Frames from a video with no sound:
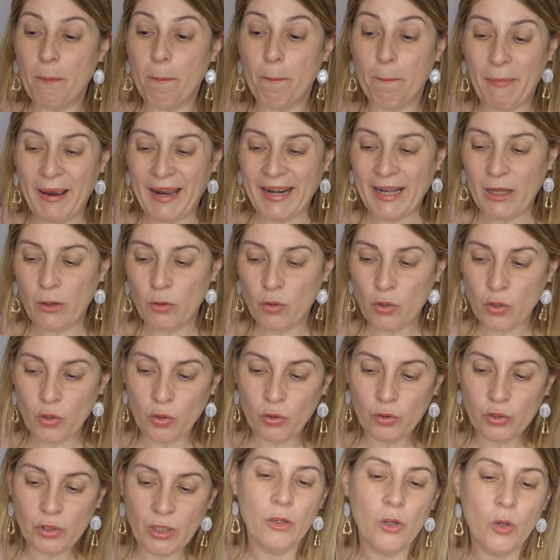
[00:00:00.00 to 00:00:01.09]
para
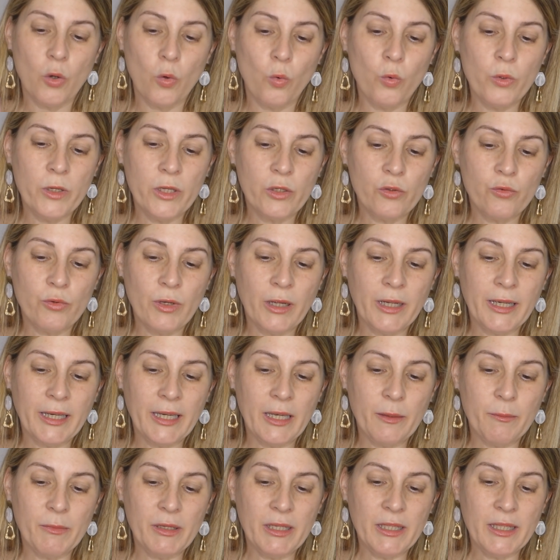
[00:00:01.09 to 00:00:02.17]
ojos. Uy, es una
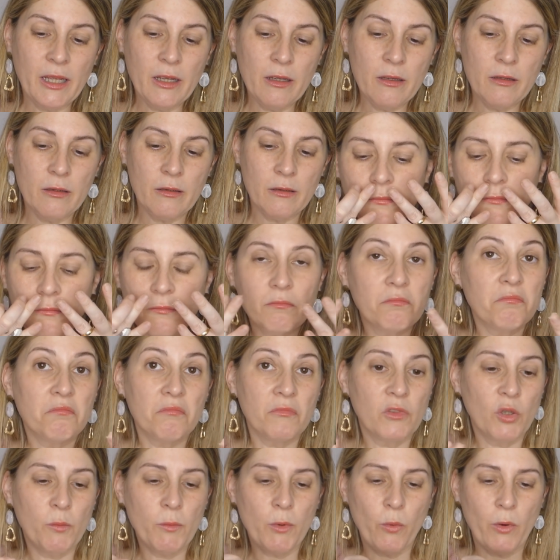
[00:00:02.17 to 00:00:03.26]
cremita
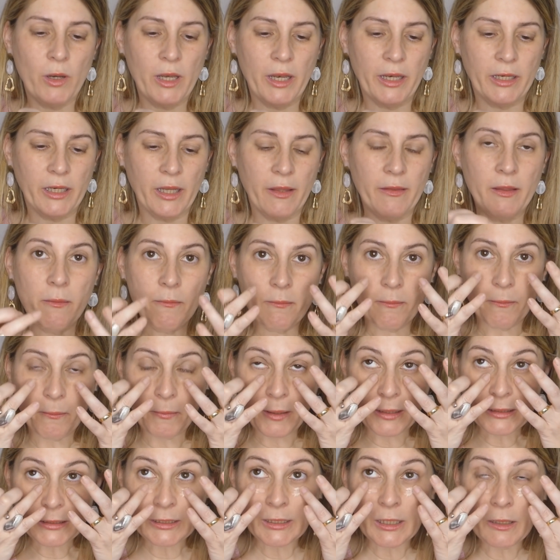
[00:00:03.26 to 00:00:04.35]
no me huele a nada,
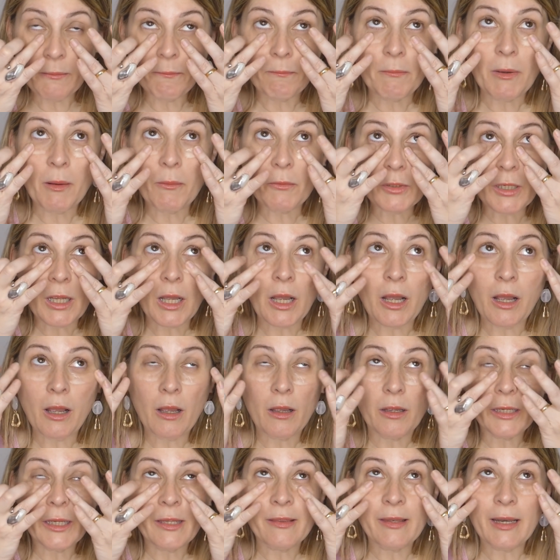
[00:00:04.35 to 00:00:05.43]
así que vamos a
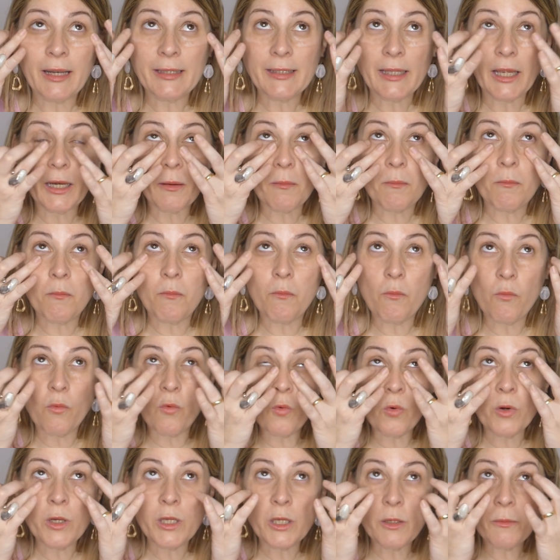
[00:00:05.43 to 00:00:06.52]
hidratar
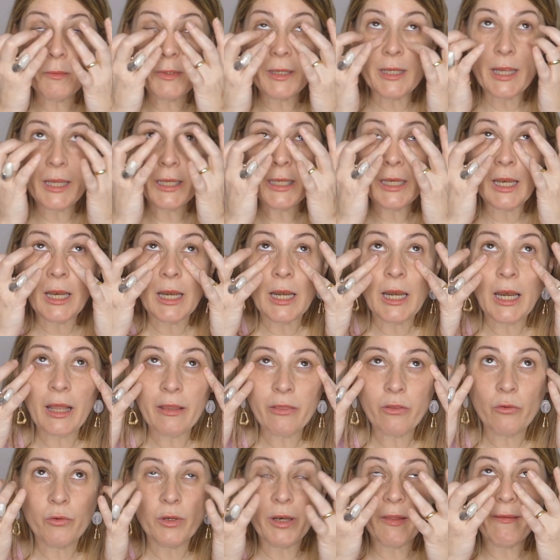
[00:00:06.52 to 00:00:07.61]
muy bien la
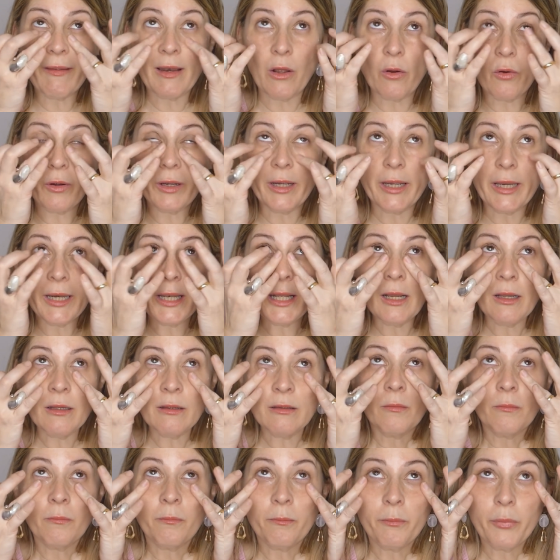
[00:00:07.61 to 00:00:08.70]
zona de la ojera,
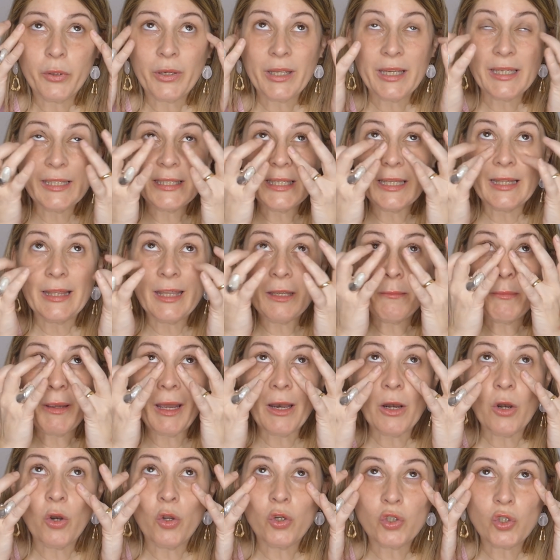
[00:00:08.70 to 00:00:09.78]
porque si
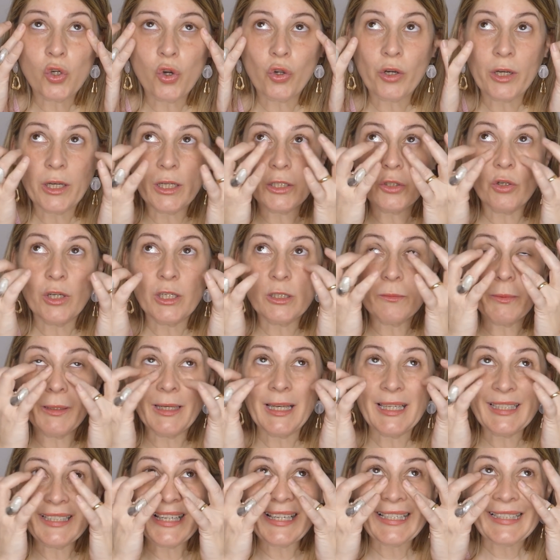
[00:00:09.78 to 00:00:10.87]
encima los correctores van
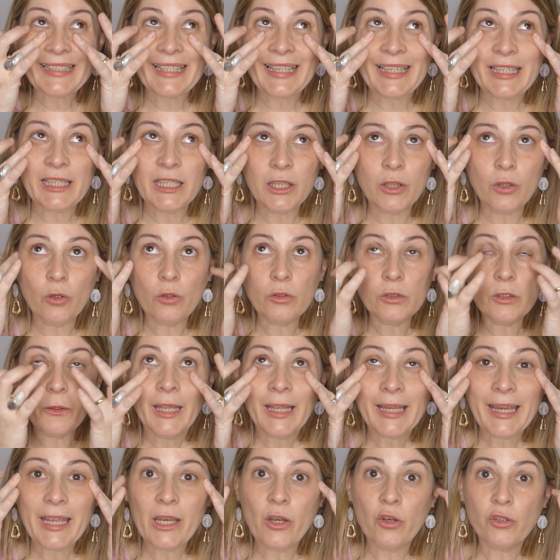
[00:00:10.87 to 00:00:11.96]
a ser sequitos,
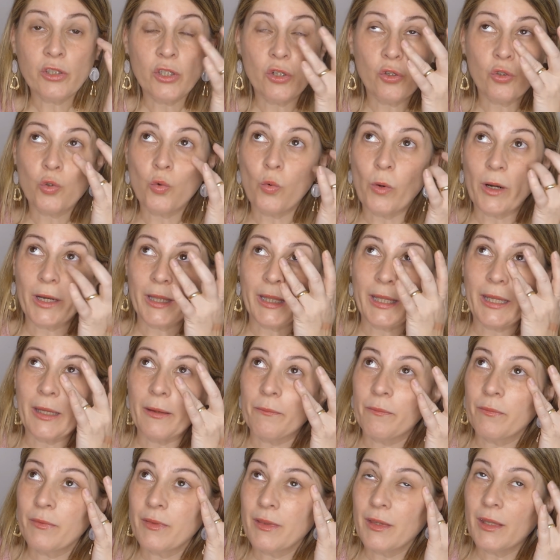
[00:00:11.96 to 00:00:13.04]
que no se nos
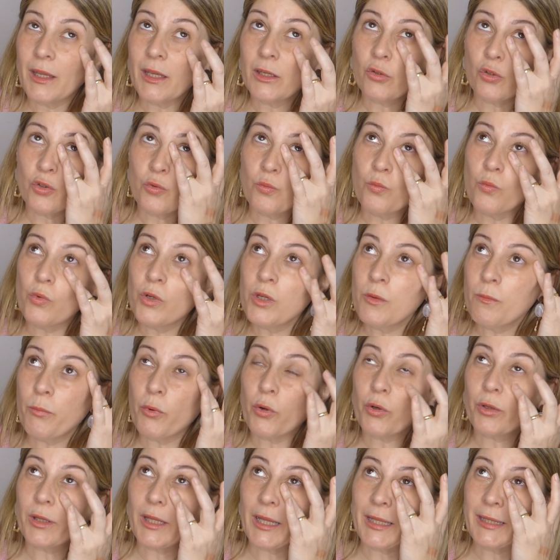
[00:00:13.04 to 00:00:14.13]
cuarte. Eso es muy
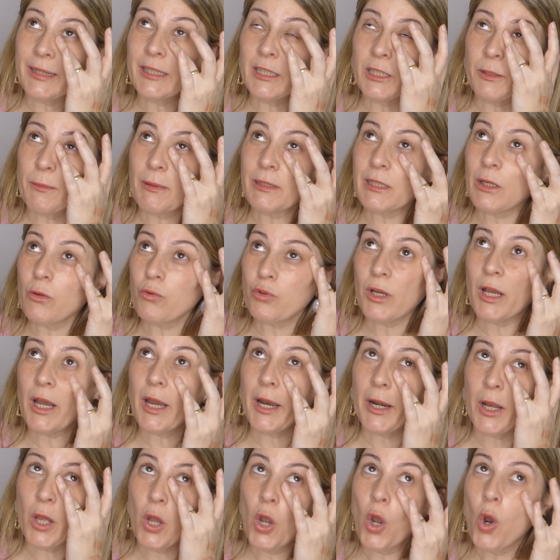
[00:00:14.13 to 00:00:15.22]
importante, si vas a
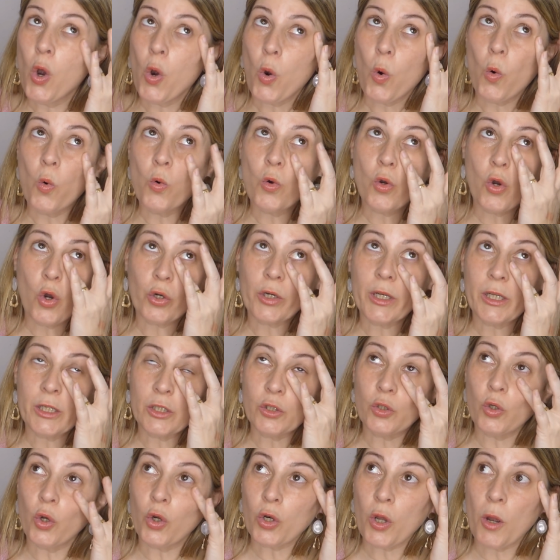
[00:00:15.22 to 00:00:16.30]
usar un
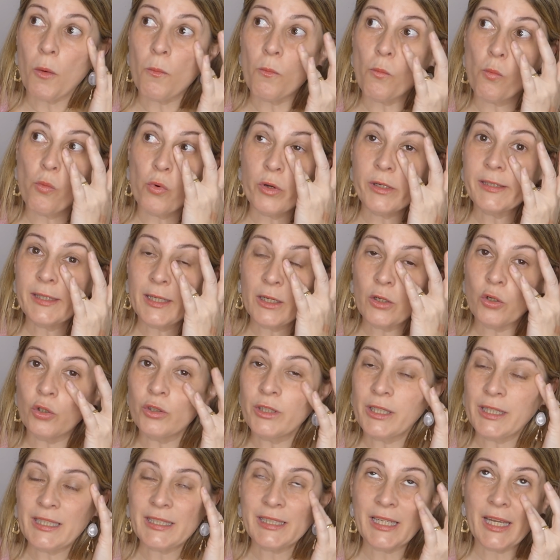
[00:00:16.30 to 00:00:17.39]
corrector muy seco,
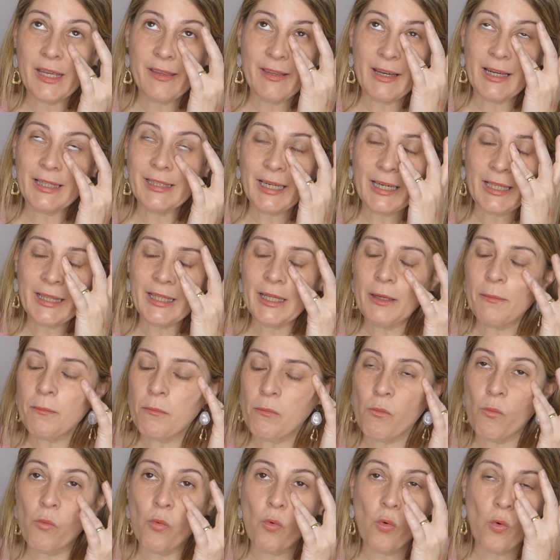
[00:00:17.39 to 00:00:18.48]
tienes que hidratarte
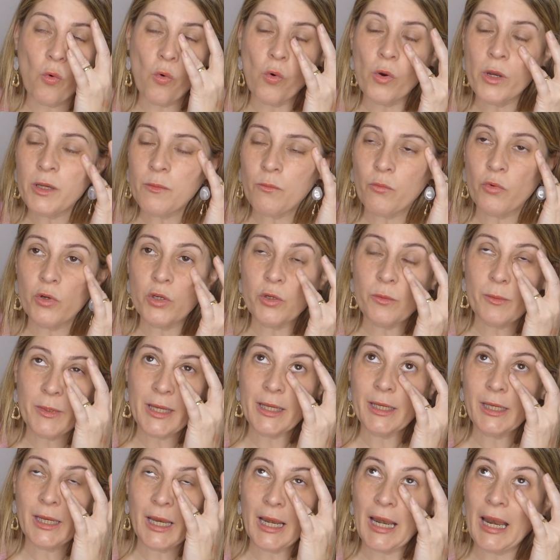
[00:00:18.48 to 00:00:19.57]
muy muy
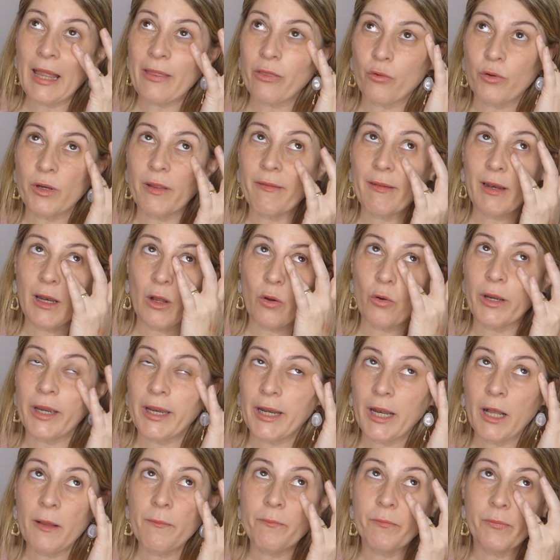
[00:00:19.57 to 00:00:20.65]
bien la zona de la
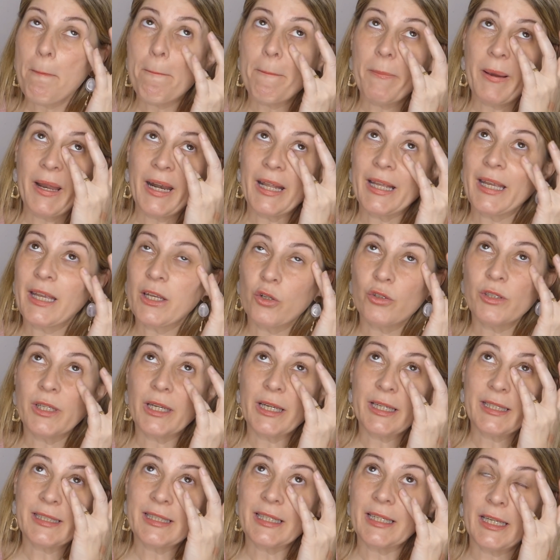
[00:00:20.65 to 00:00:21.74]
ojera para que no te
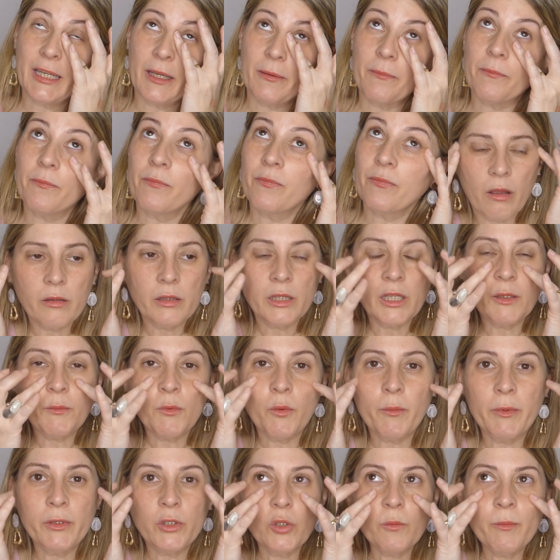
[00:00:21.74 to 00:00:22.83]
reseque. De
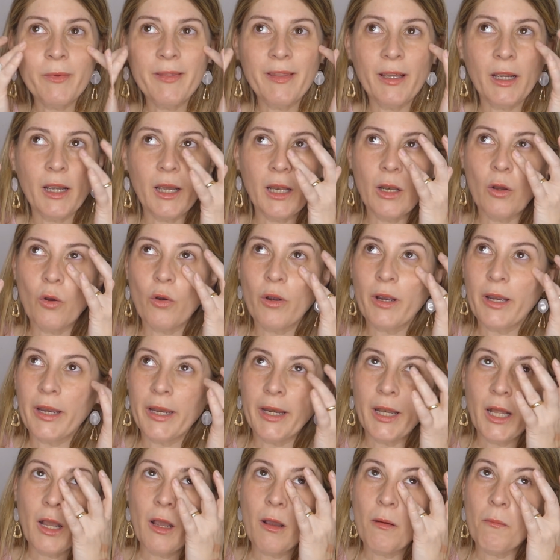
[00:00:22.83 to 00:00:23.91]
momento me deja la
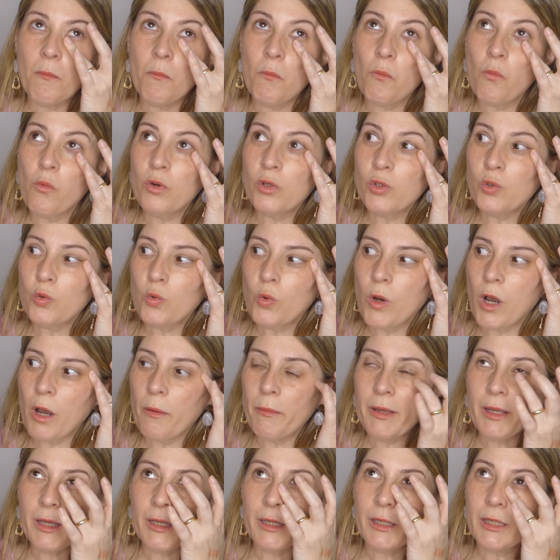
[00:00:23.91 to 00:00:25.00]
ojera muy
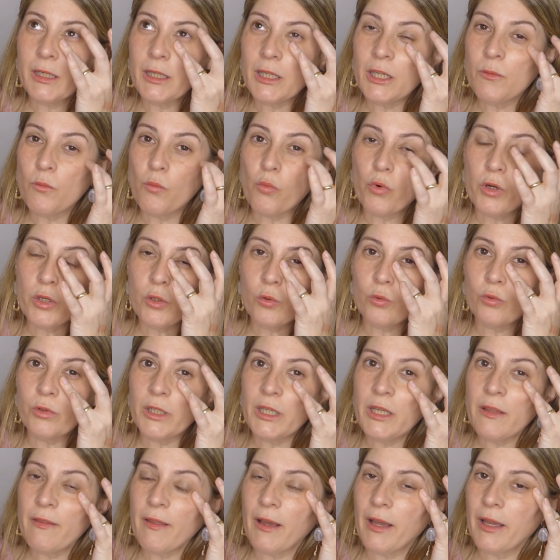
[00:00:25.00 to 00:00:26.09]
suave y muy
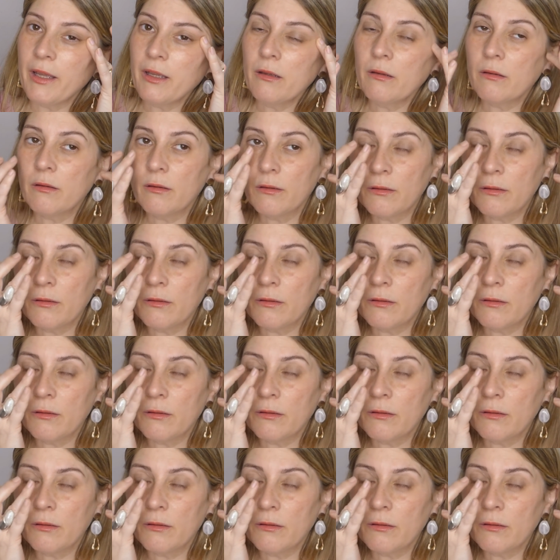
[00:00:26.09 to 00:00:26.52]
nutrida, ¿eh?